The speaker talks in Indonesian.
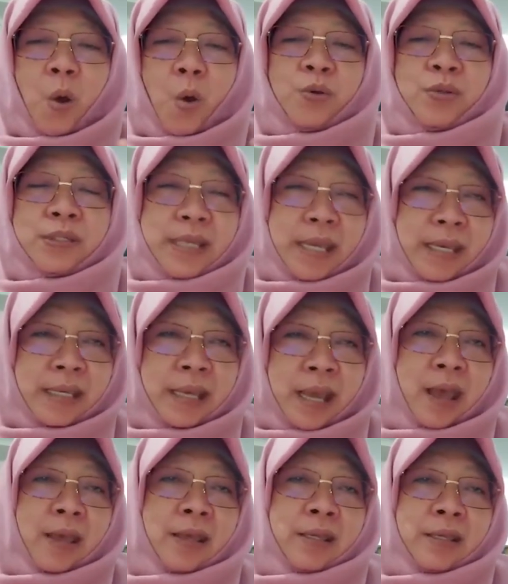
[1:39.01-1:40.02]
uh, eh, OJK
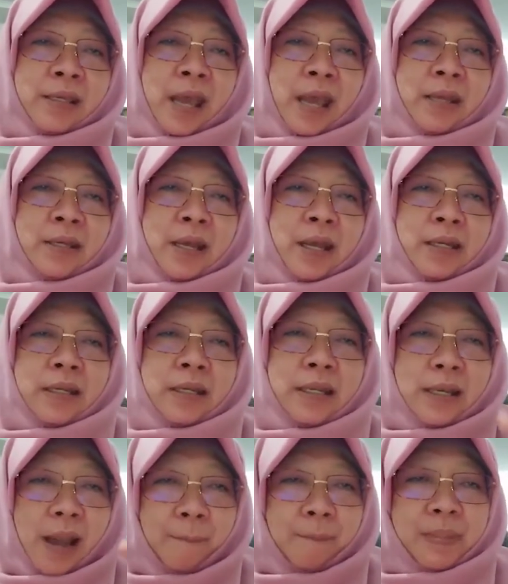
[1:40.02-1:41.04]
ini ada
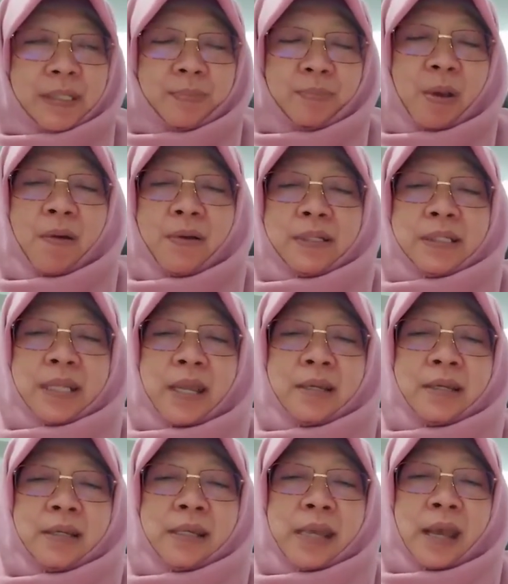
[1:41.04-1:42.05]
di lapis
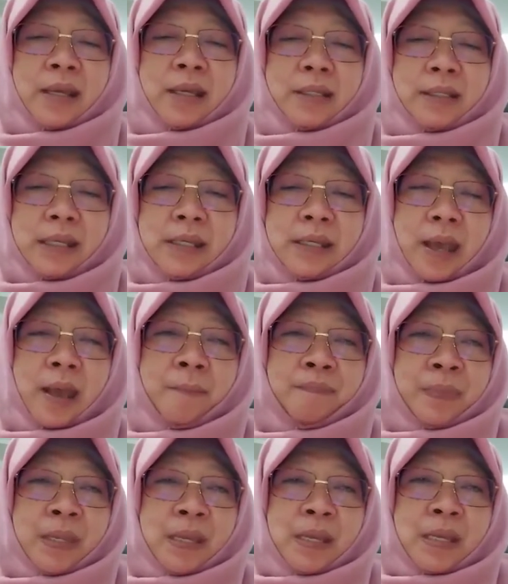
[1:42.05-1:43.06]
pengawasan yang ketiga,